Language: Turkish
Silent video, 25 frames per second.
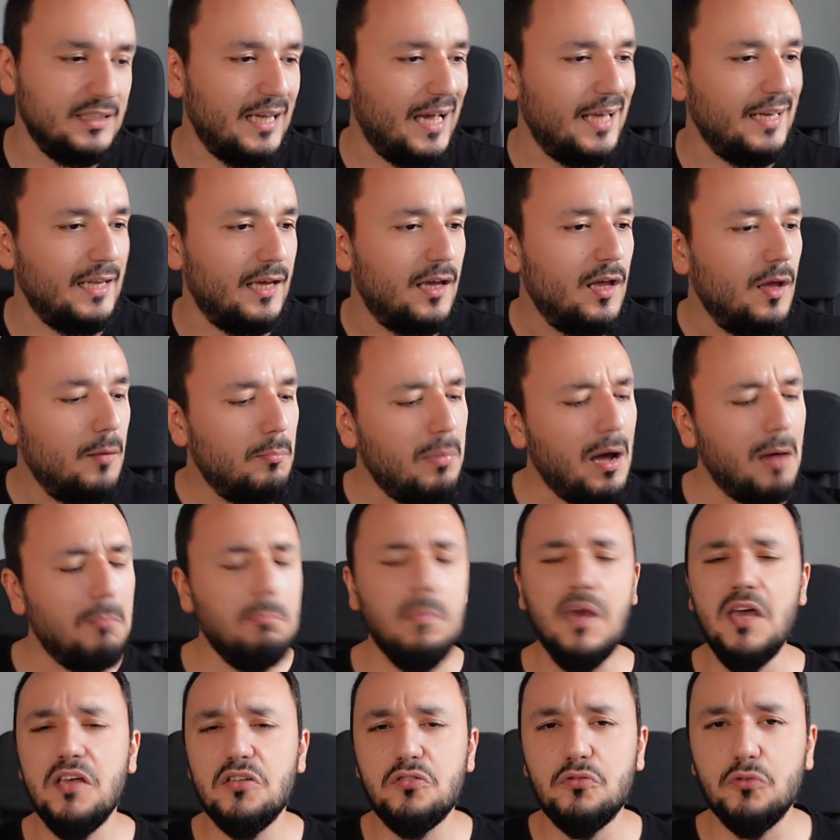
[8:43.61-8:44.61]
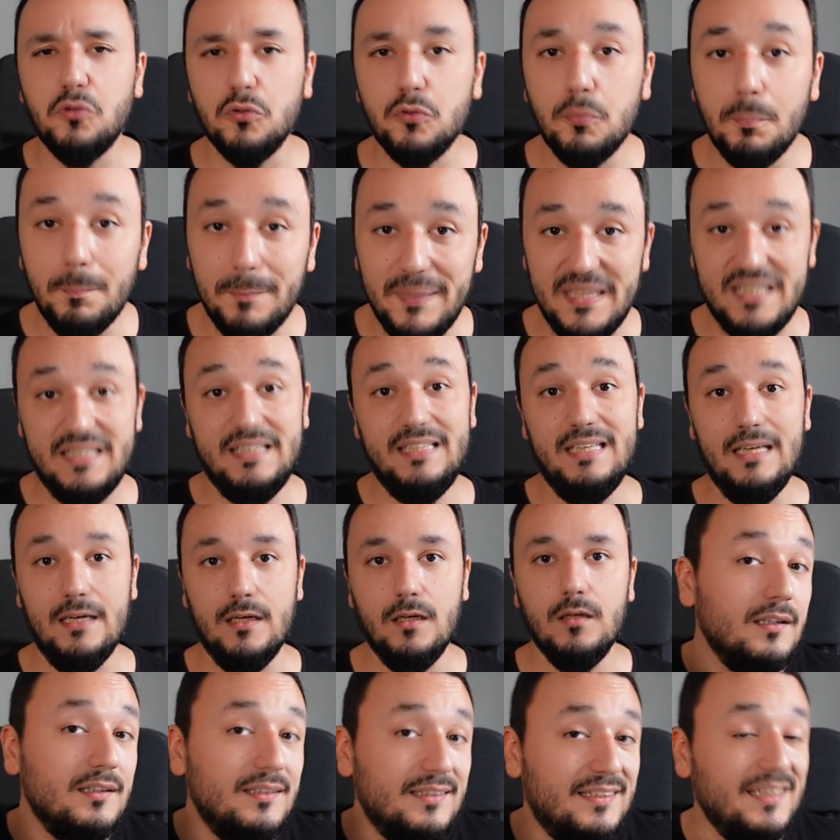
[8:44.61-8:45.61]
Yani ben mezun oldum
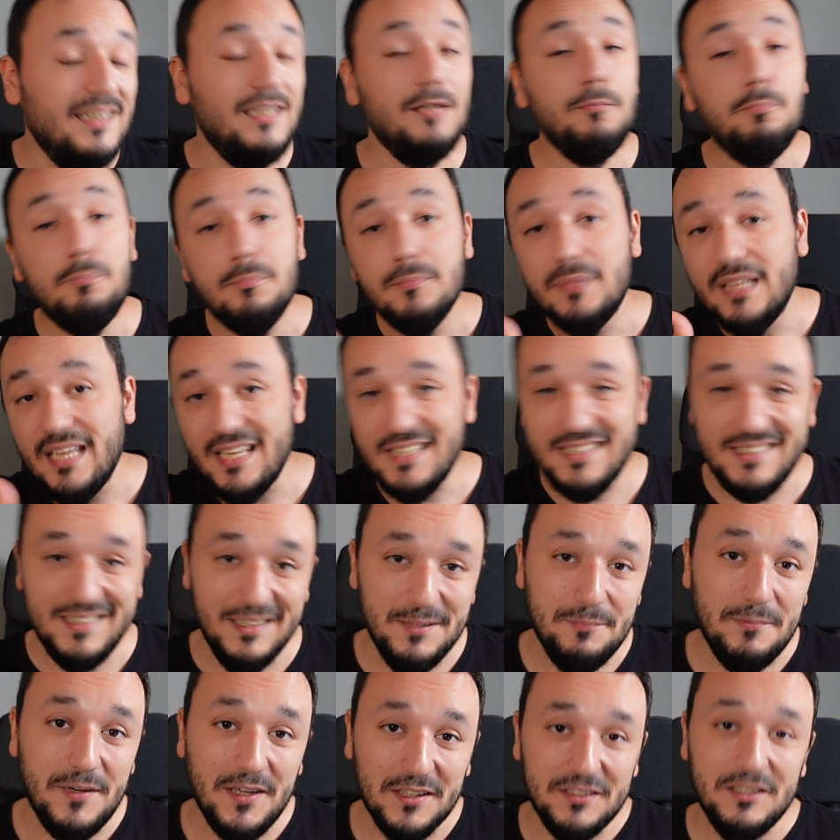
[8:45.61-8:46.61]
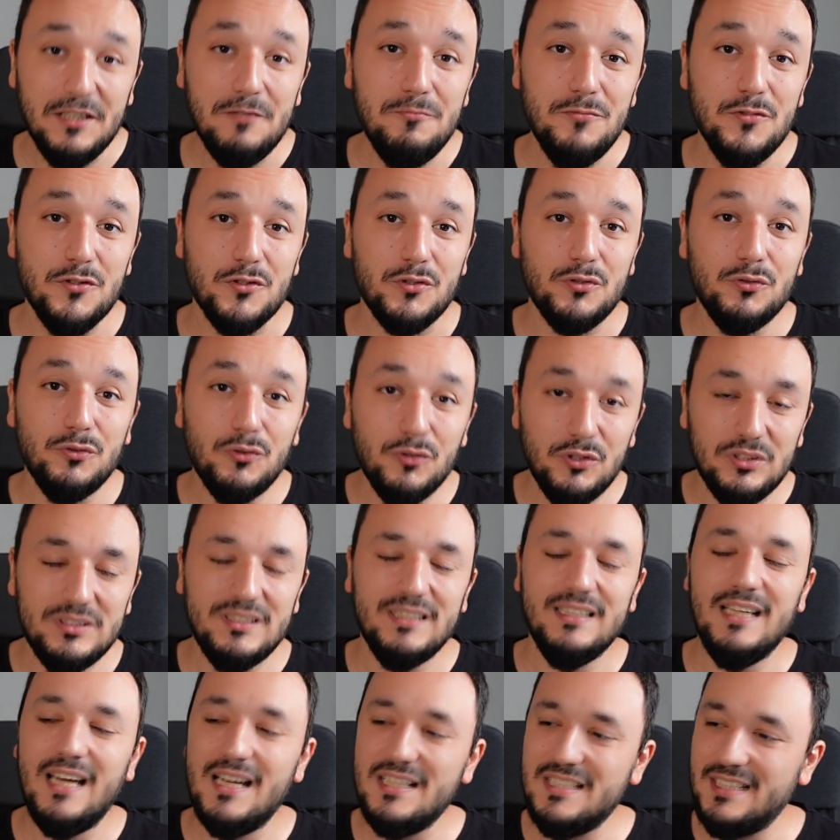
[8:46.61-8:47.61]
bitti deyip kestirip atamıyorsun. O
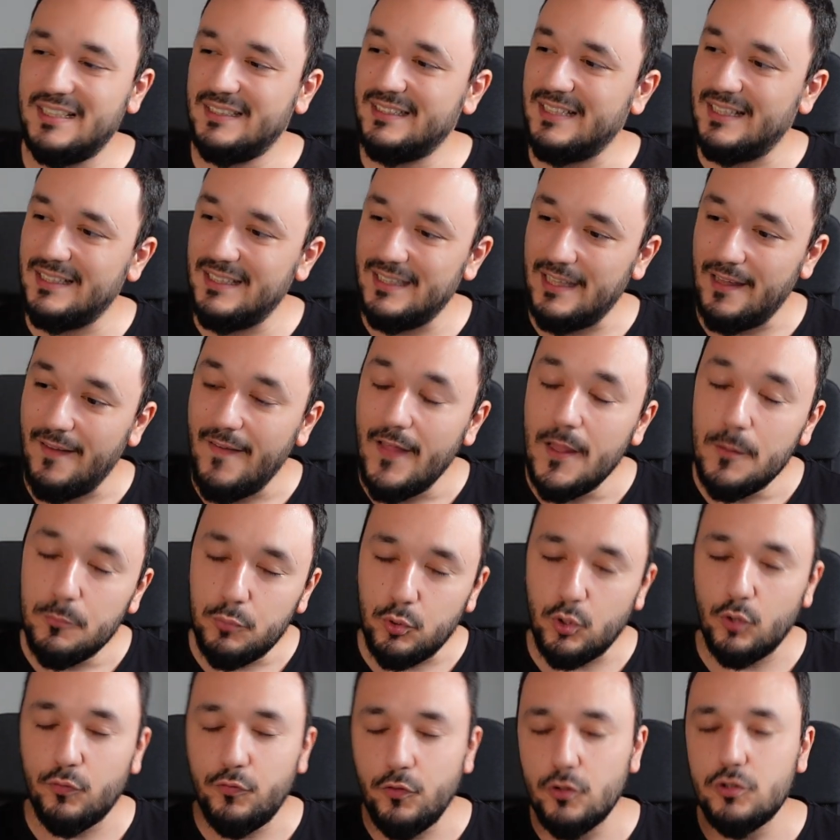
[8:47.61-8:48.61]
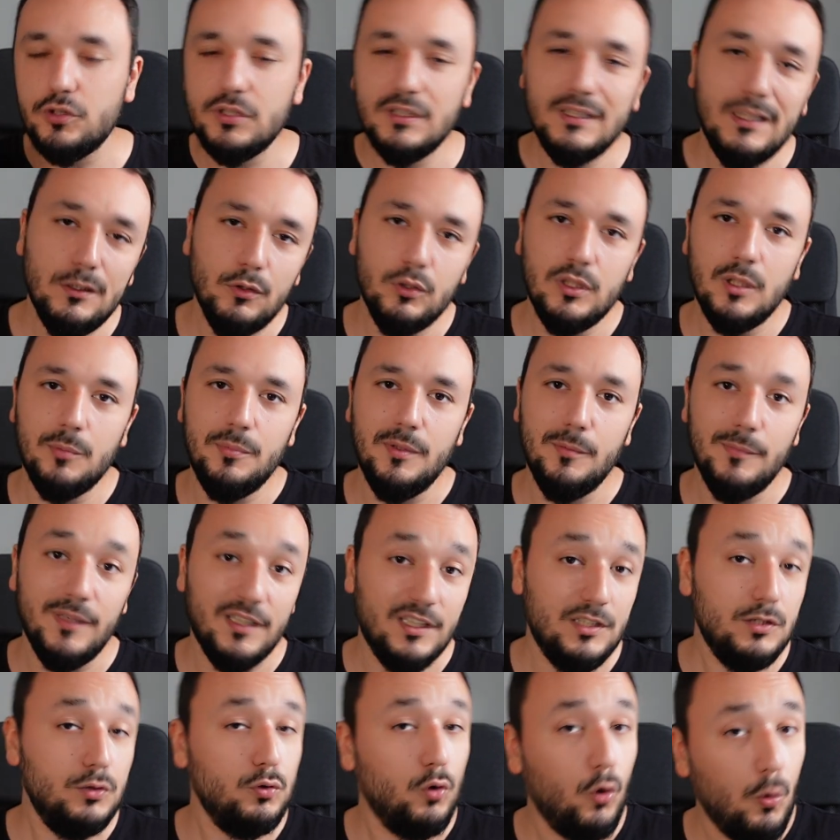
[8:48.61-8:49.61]
işte gerçekten hani profesyonel
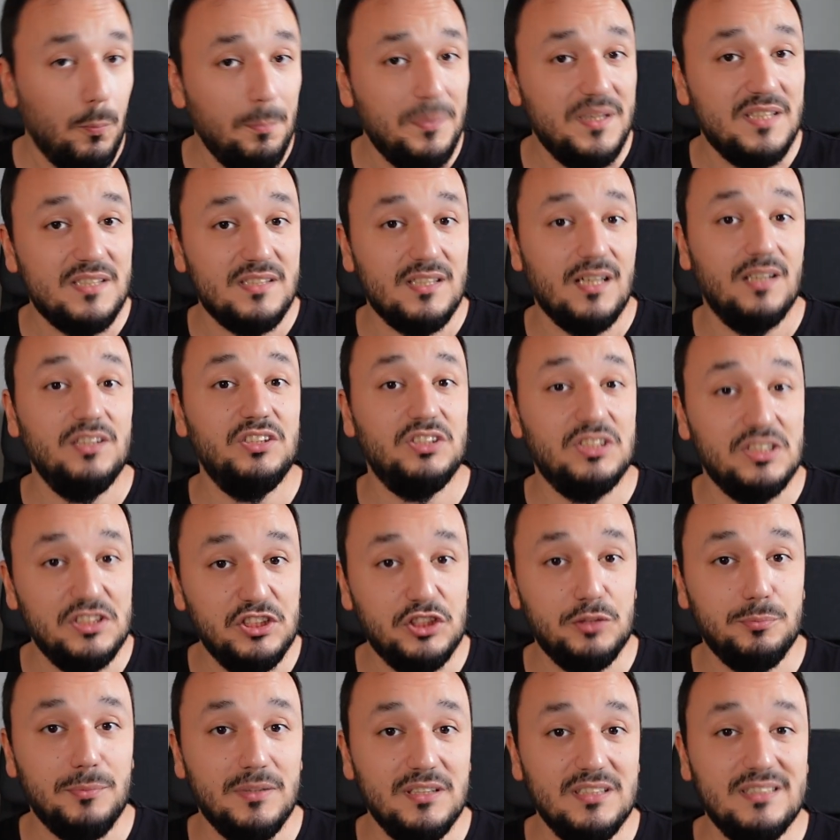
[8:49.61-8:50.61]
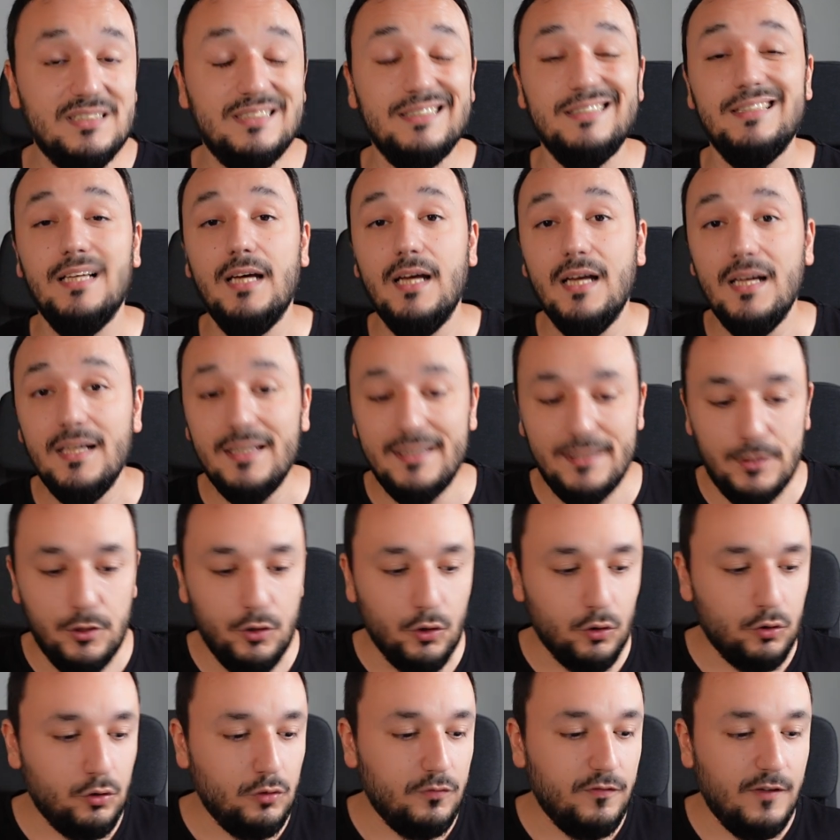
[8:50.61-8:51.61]
olabilmek için 10 bin saat çalışmalısın
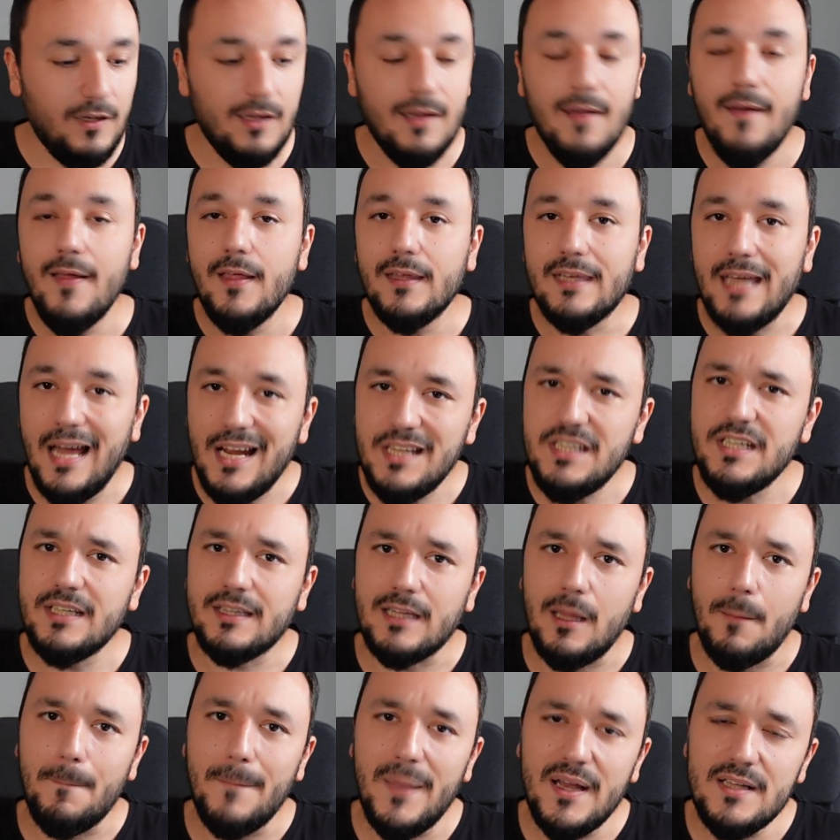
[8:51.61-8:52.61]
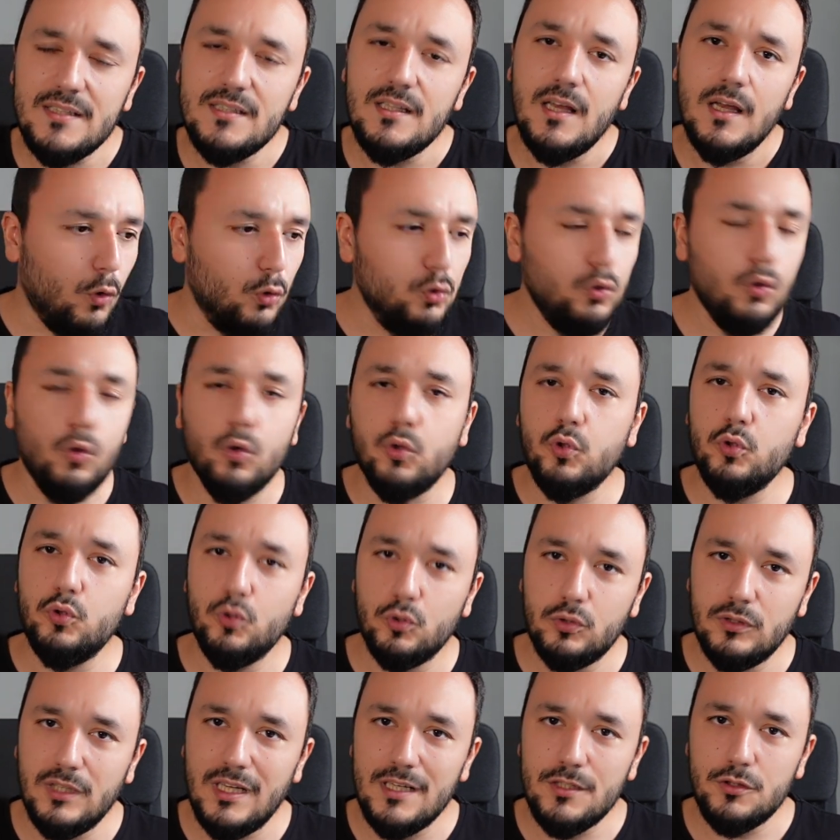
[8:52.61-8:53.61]
diyordu ve gerçekten ben onu
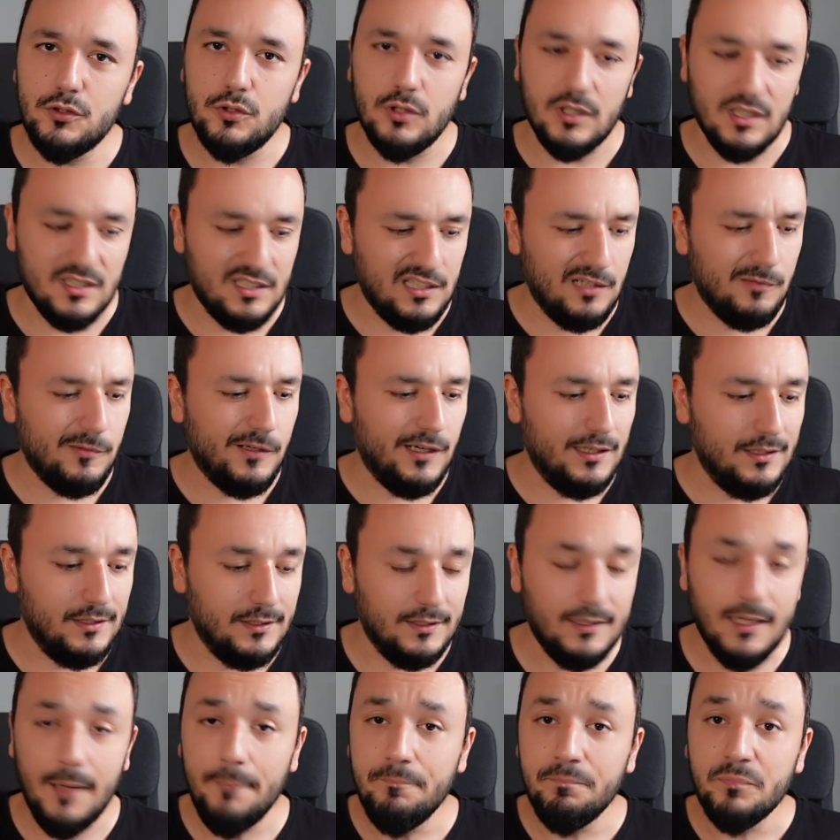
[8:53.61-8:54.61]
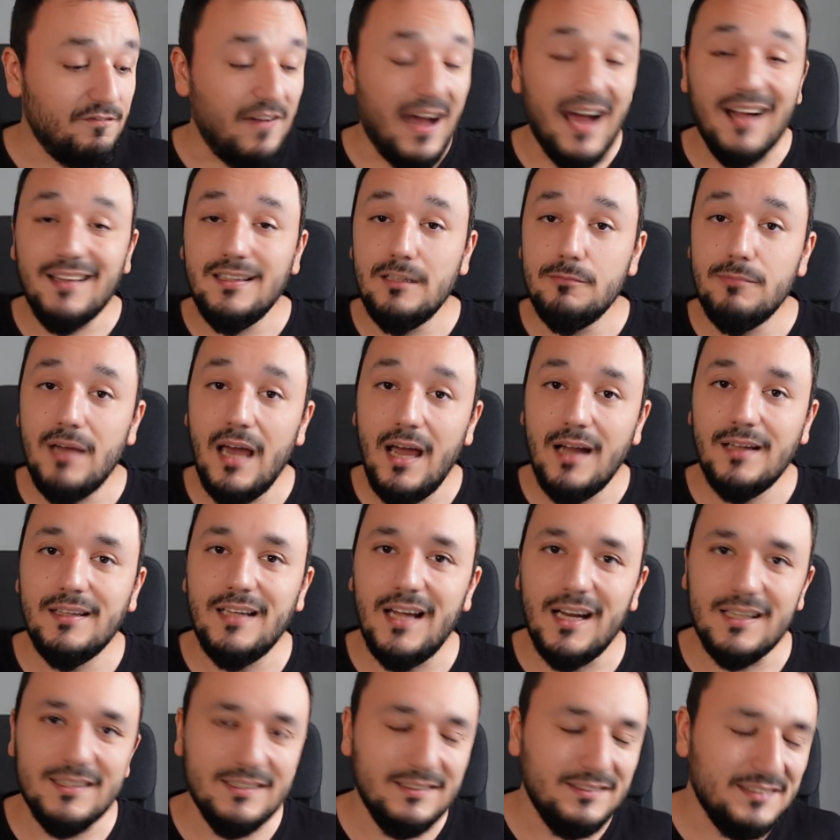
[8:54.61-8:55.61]
okuduktan sonra zamanında verdiğim her
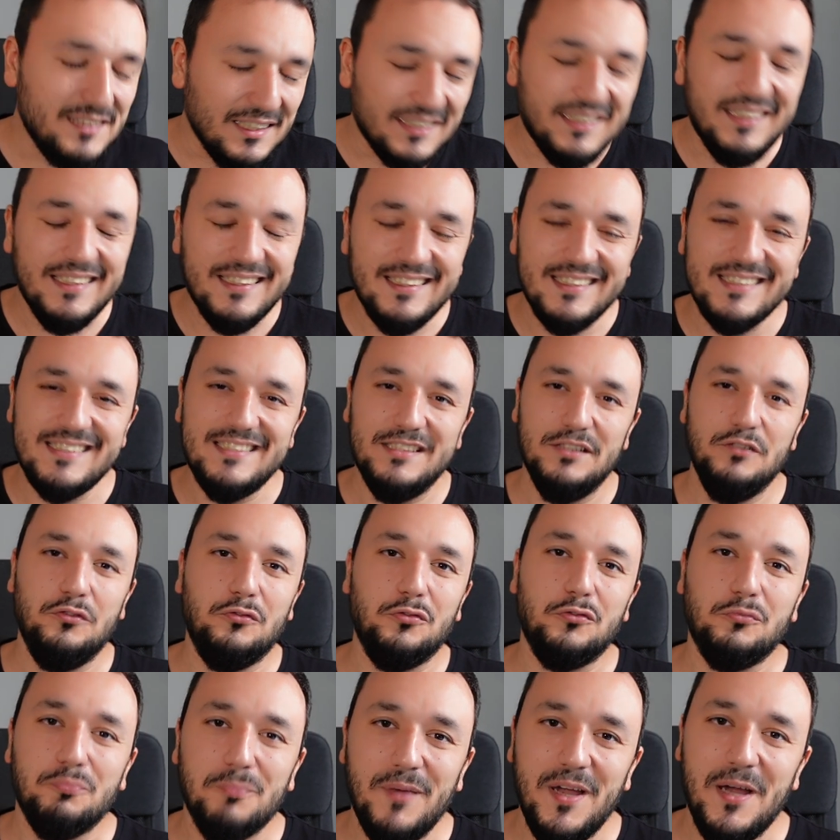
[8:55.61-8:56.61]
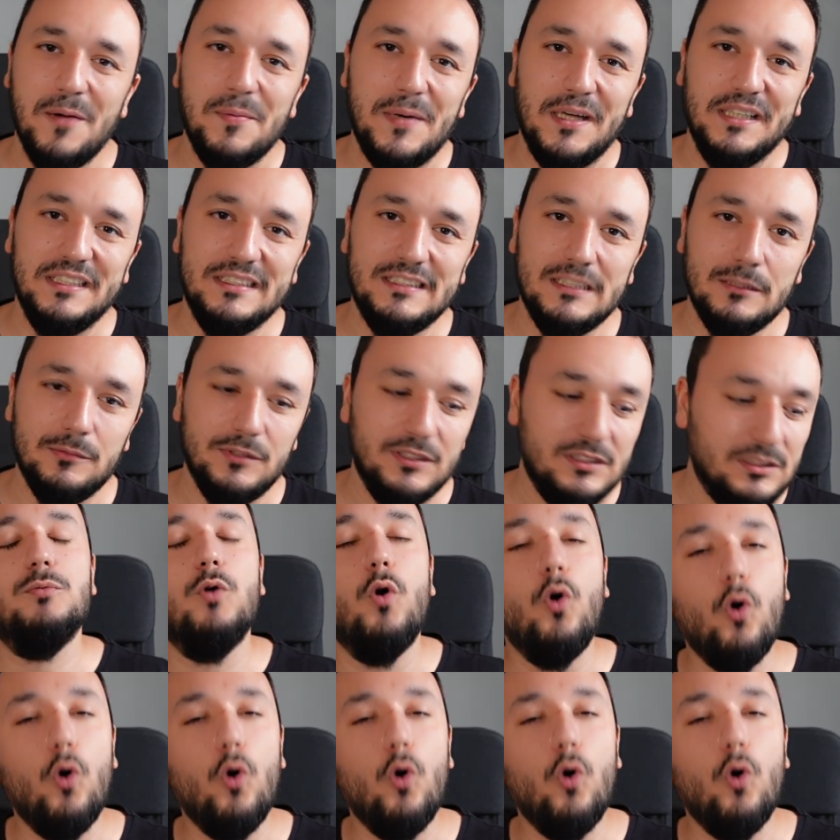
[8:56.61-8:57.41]
dersin dakikasını tutmaya başlamıştım.